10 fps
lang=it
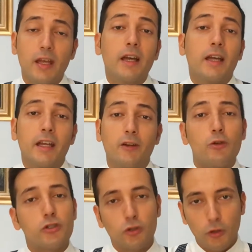eh,
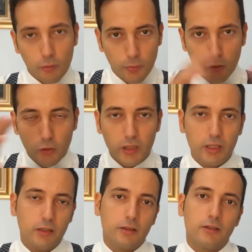questo è un po'
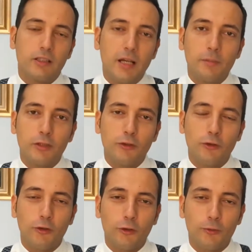l'ambito,
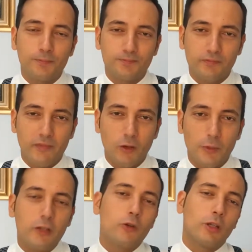o
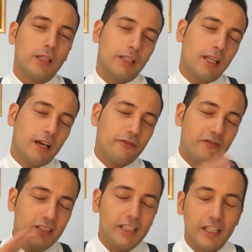meglio, la
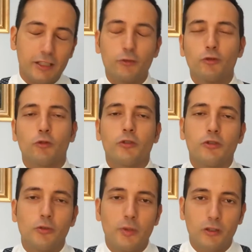fine di tutto
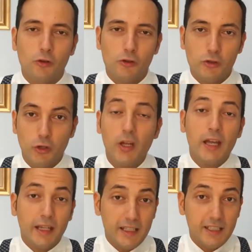questo percorso
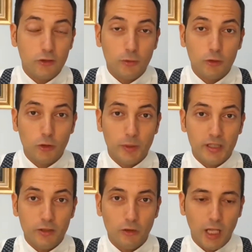che è stato molto
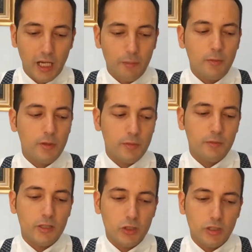particolare, ma mi ha
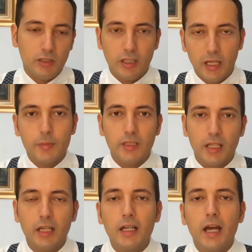permesso di
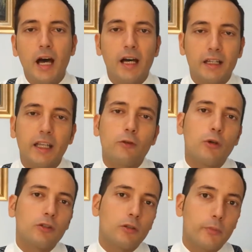capire anche
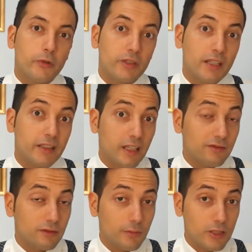quanto è importante la
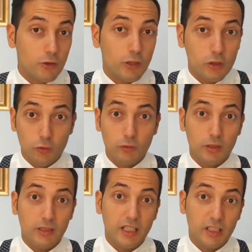formazione sul
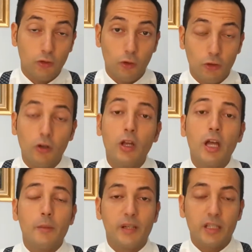territorio,
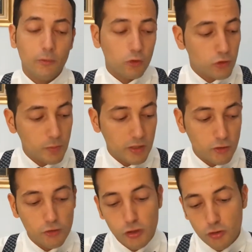perché molto spesso
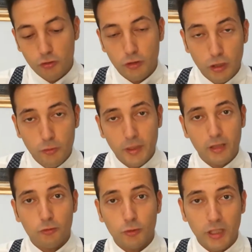ci sono degli
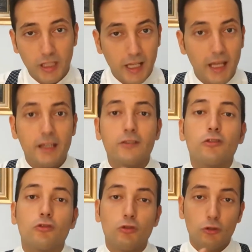operatori che
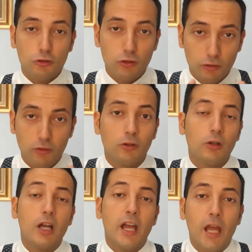non, oh,
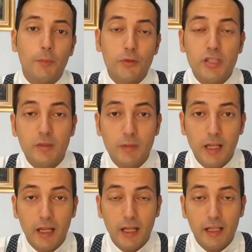è
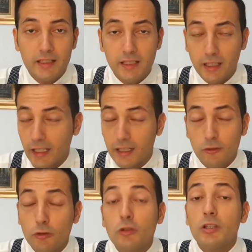possibile essi,
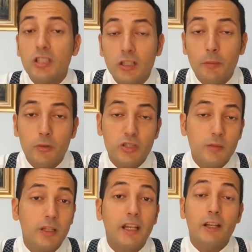non è
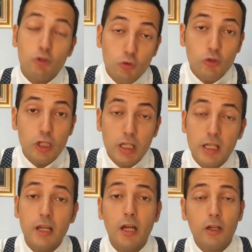possibile raggiungerli
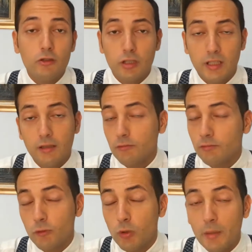
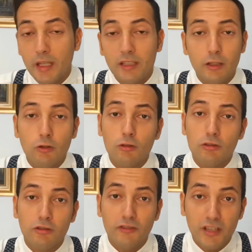tranquillamente
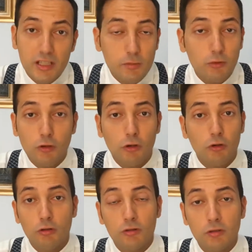con Facebook o
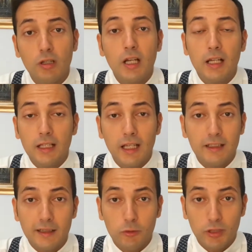con le
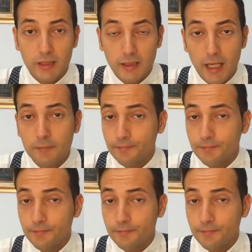altre modalità